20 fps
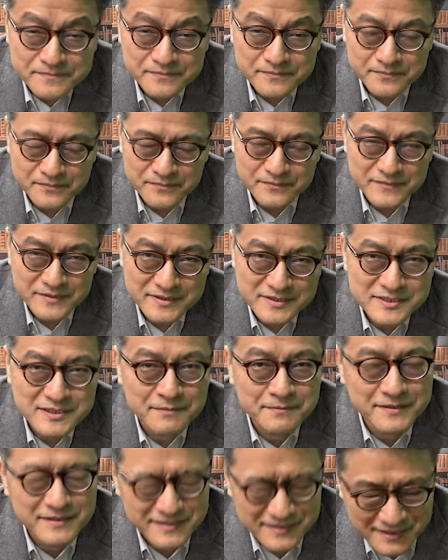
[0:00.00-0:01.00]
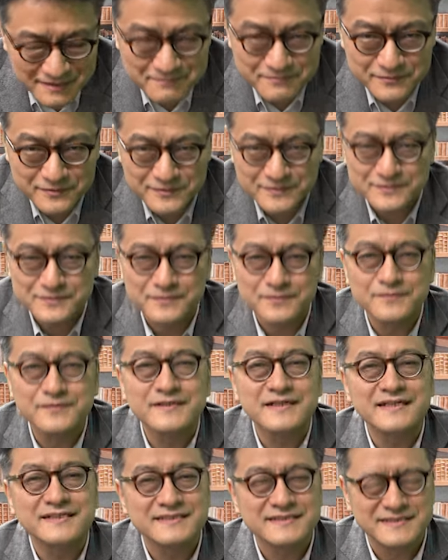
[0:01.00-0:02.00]
うん、ちなみにねものすご
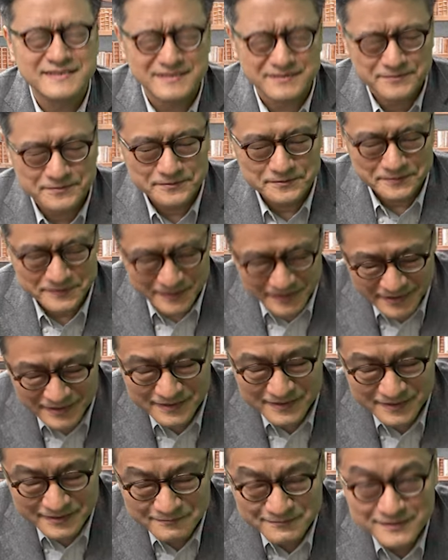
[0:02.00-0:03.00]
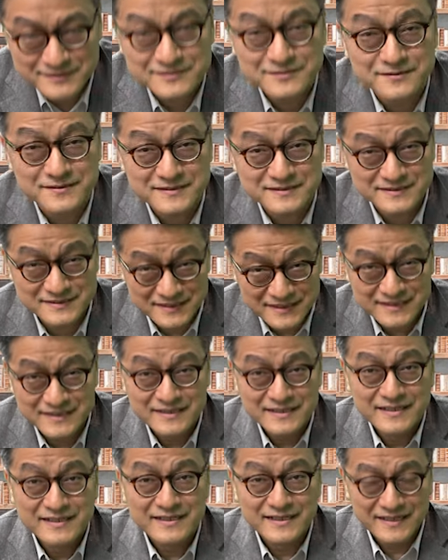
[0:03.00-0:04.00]
く悲しいことね言いますとですね
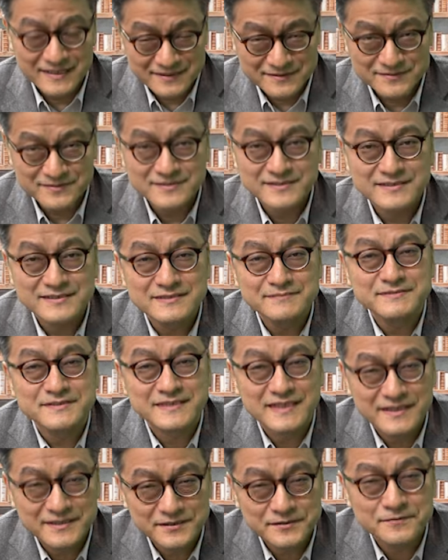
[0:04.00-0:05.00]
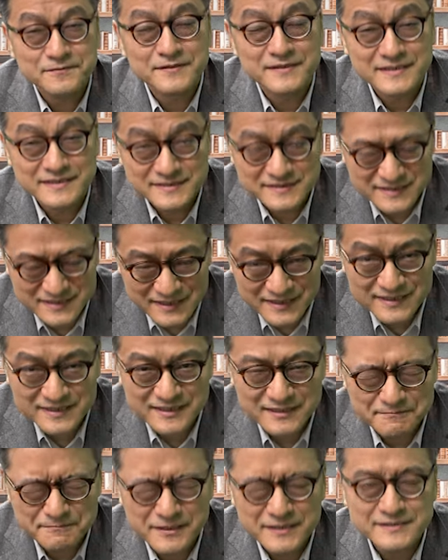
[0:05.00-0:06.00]
あの泉代表はですね
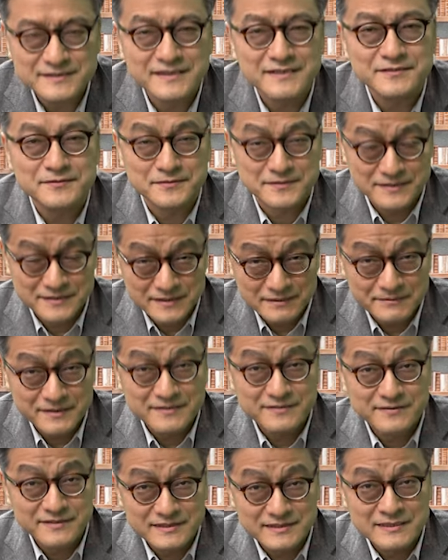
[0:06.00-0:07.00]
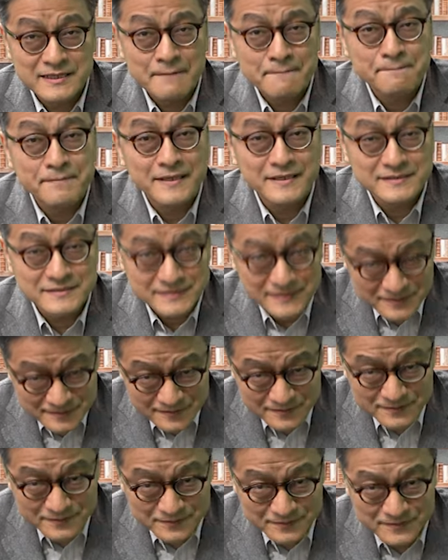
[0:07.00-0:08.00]
2%じゃ生ぬるい
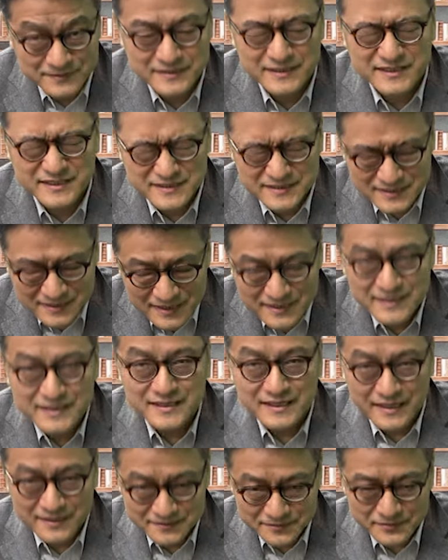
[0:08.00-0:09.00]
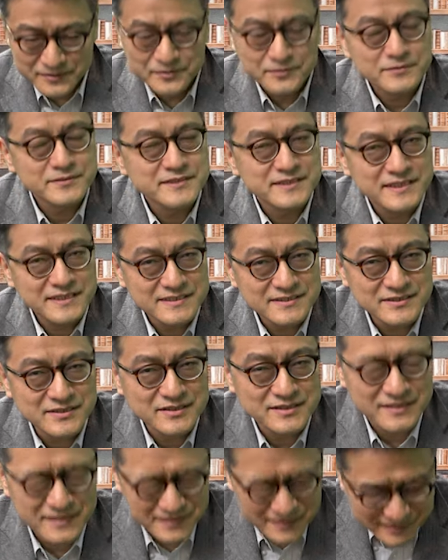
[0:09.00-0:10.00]
3%ってねあの人知れ
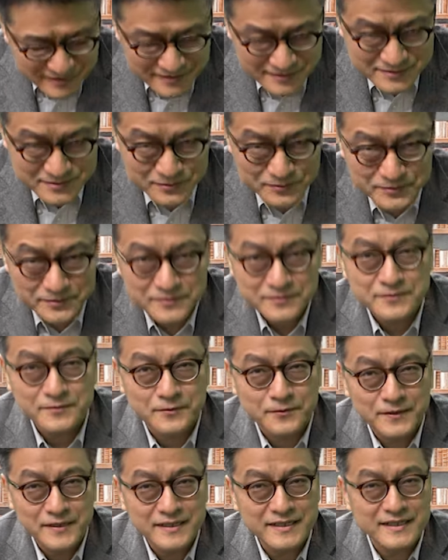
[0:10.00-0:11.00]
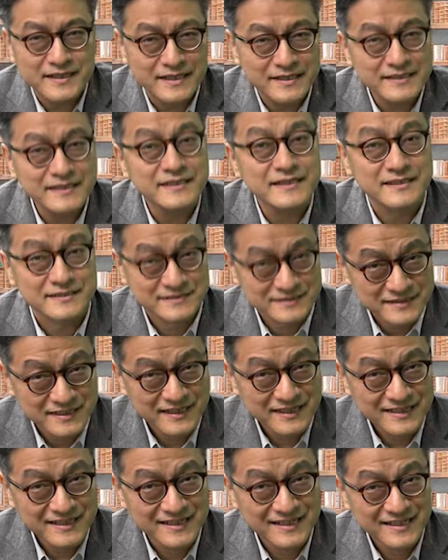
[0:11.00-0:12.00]
ずねそういうふうに公約変えてたんで
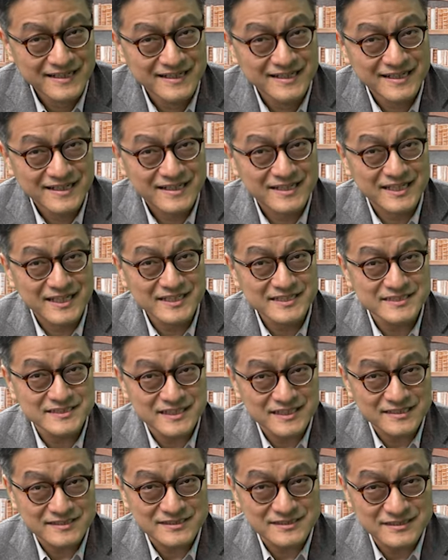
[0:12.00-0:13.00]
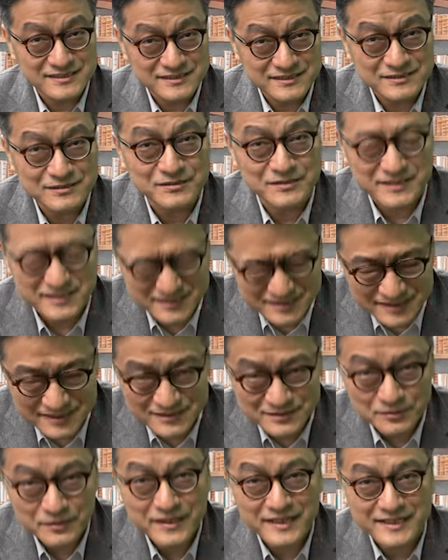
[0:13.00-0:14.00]
す。検索するとですね
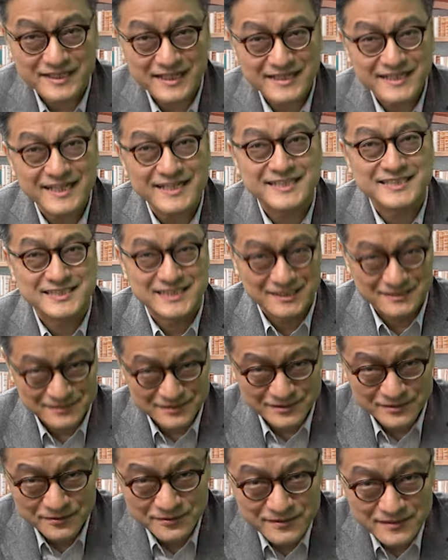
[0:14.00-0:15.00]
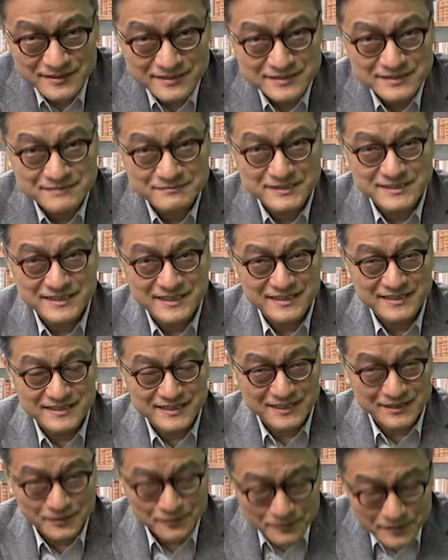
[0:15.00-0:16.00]
それが出てきちゃうその泉前
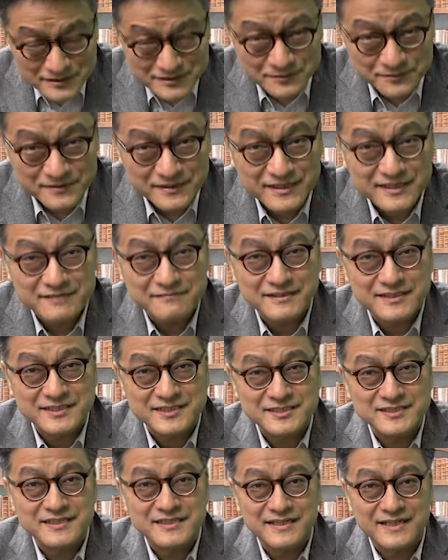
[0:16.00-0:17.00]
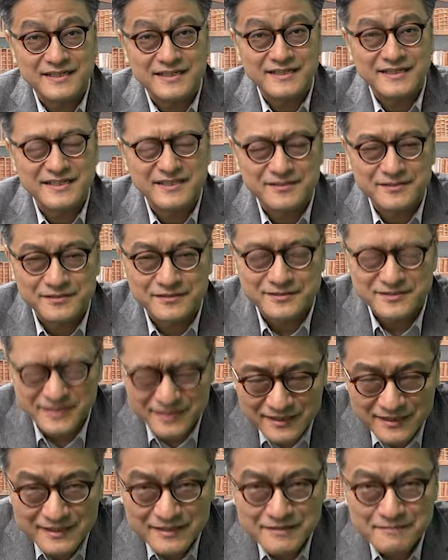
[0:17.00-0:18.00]
代表がそんな言い訳しなきゃいけないって言っ
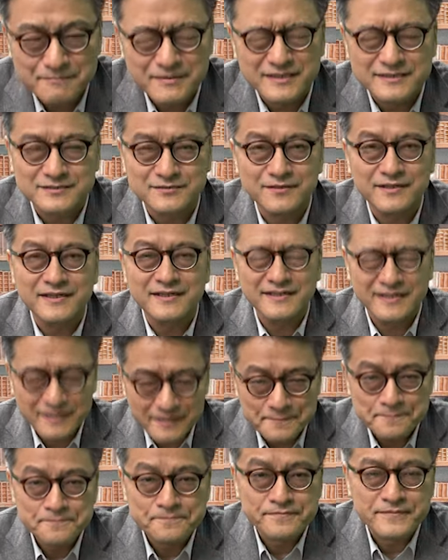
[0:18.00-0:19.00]
てまあそれがね